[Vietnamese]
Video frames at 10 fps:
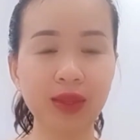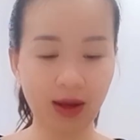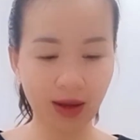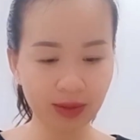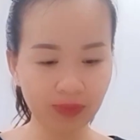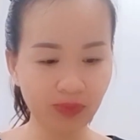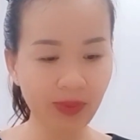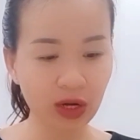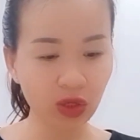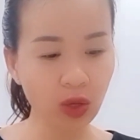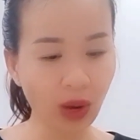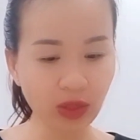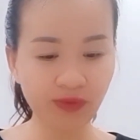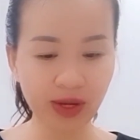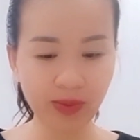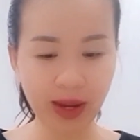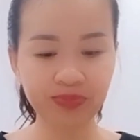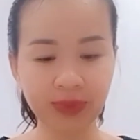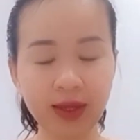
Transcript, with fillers: đó các bạn có thấy quá tuyệt vời không ạ